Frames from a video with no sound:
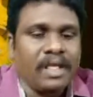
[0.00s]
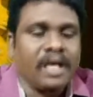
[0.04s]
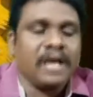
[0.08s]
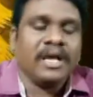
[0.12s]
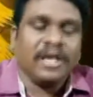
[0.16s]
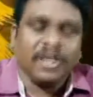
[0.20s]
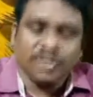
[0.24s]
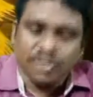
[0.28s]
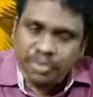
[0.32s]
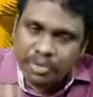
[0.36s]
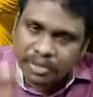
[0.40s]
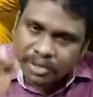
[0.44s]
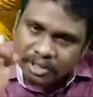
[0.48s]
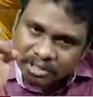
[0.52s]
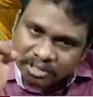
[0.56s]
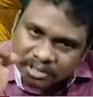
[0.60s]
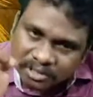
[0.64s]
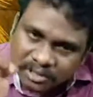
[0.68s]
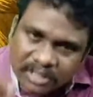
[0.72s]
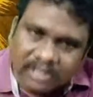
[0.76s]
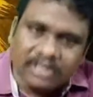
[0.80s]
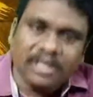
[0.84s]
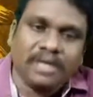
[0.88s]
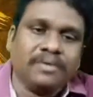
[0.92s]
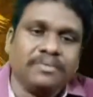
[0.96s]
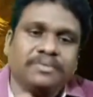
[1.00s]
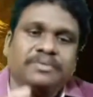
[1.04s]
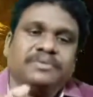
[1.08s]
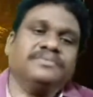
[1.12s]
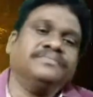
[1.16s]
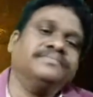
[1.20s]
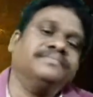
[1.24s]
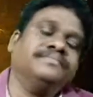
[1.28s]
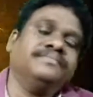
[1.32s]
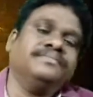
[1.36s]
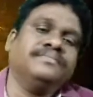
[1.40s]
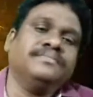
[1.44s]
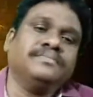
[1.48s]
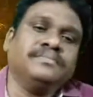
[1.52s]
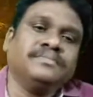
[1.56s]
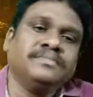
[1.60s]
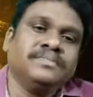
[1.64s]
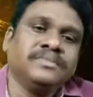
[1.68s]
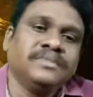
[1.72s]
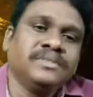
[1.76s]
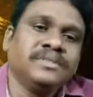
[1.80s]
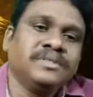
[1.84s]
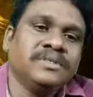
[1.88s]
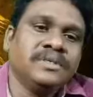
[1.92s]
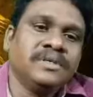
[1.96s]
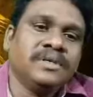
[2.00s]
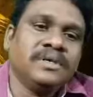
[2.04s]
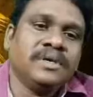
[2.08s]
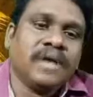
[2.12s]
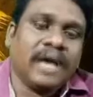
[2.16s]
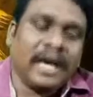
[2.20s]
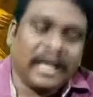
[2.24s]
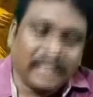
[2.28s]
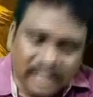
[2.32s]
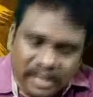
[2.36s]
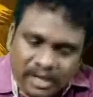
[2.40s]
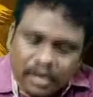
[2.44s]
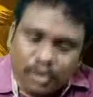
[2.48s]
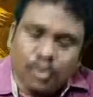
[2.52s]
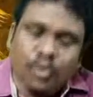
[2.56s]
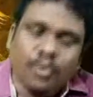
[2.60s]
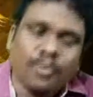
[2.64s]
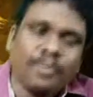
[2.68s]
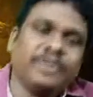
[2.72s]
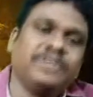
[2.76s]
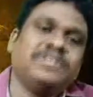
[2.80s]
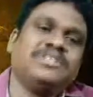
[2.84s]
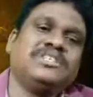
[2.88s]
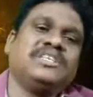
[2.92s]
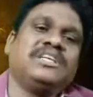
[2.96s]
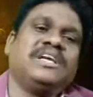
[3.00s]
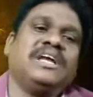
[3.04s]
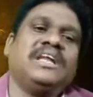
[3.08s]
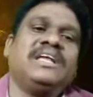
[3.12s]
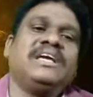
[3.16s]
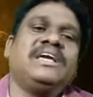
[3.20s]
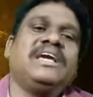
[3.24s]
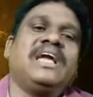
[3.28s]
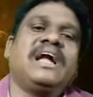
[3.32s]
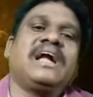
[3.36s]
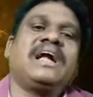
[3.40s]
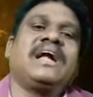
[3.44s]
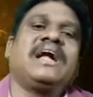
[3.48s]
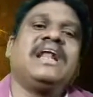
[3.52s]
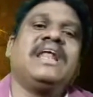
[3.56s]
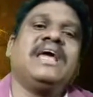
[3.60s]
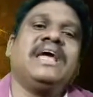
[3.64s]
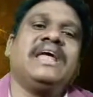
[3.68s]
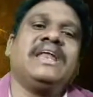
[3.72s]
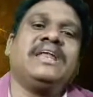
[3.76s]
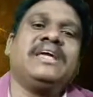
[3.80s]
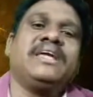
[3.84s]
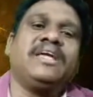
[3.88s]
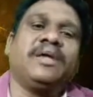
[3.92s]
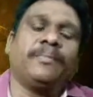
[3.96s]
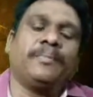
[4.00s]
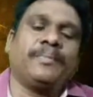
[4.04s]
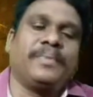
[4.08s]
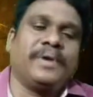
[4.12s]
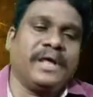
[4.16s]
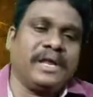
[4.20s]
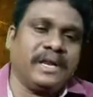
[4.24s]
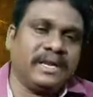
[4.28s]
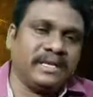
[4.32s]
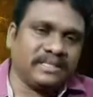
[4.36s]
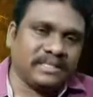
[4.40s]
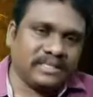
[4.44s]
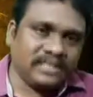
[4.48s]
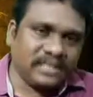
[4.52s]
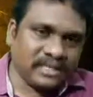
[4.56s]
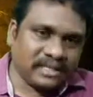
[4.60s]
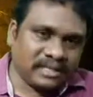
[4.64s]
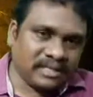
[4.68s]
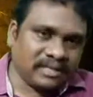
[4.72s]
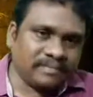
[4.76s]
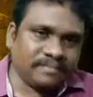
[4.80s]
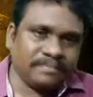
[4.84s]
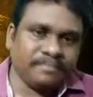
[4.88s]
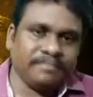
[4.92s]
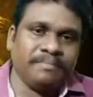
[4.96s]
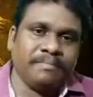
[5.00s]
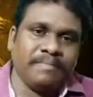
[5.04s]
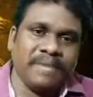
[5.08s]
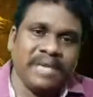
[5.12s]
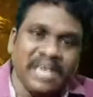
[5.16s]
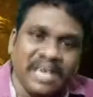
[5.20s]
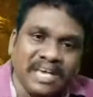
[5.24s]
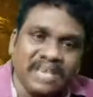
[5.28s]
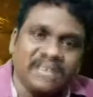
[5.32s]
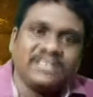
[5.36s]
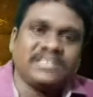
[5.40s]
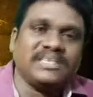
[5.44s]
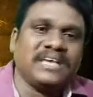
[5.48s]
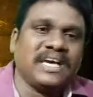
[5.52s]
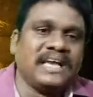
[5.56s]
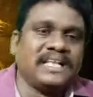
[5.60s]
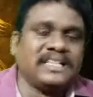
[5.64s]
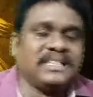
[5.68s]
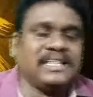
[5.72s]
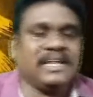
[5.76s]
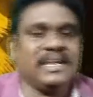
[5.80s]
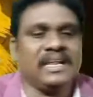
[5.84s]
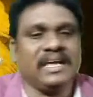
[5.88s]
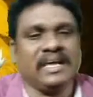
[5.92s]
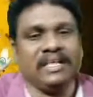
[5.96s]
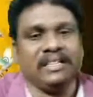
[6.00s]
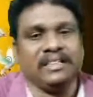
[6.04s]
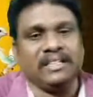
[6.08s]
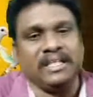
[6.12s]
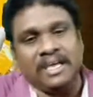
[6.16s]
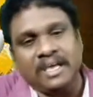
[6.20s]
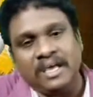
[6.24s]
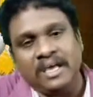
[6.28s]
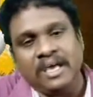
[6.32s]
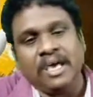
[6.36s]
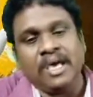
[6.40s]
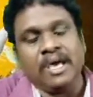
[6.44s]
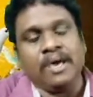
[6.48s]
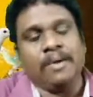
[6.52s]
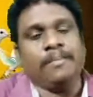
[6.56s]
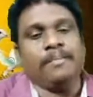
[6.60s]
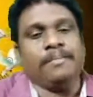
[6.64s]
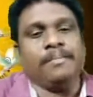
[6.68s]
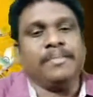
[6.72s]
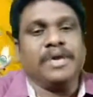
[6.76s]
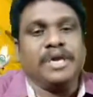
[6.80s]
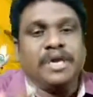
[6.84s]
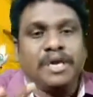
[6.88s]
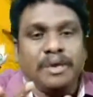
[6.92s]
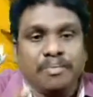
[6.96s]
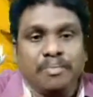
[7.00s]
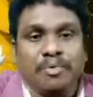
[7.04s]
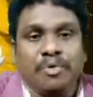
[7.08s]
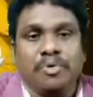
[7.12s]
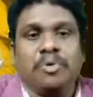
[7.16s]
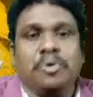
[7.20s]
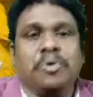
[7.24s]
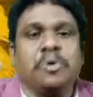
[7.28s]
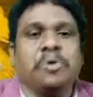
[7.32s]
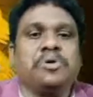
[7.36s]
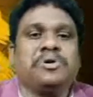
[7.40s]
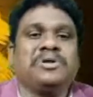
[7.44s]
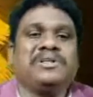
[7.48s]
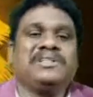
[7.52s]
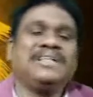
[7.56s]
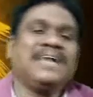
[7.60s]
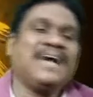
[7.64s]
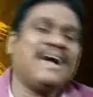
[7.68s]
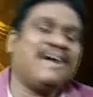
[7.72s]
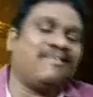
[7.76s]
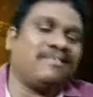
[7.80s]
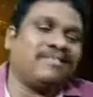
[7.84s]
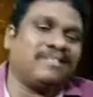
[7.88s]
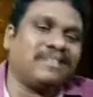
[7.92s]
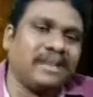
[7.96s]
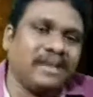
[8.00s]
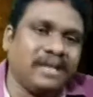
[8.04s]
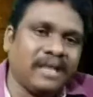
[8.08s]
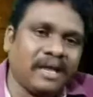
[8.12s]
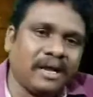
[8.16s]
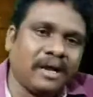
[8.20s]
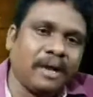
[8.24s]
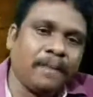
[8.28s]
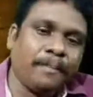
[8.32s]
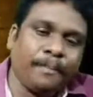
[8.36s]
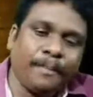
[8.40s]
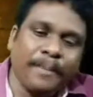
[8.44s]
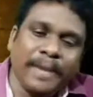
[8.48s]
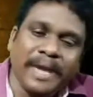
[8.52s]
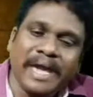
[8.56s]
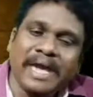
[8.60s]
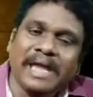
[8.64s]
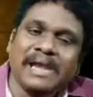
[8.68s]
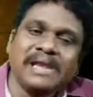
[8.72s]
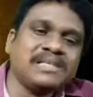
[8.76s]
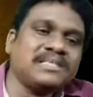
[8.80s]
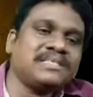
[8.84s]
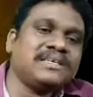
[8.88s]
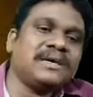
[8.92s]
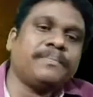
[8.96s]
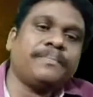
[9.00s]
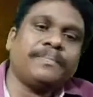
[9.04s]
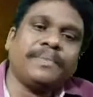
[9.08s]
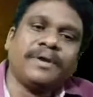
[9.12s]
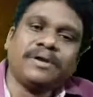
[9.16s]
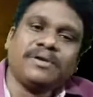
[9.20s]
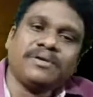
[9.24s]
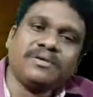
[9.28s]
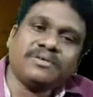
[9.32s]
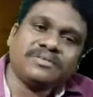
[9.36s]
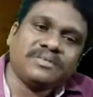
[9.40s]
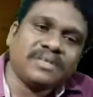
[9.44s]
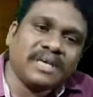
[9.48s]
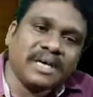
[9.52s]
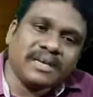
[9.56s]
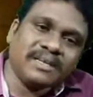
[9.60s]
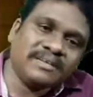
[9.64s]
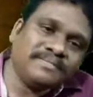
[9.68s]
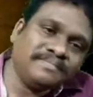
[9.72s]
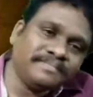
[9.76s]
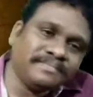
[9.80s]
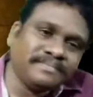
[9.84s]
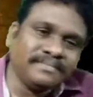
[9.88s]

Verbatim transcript: యేసుక్రీస్తే దేవుడు అది నిరూపించడానికి ఎక్కడైనా ఎప్పుడైనా సిద్ధం మీకు చేతనైతే మీ ముక్కోటి దేవతల యొక్క పేర్లు చెప్పండి ఒకసారి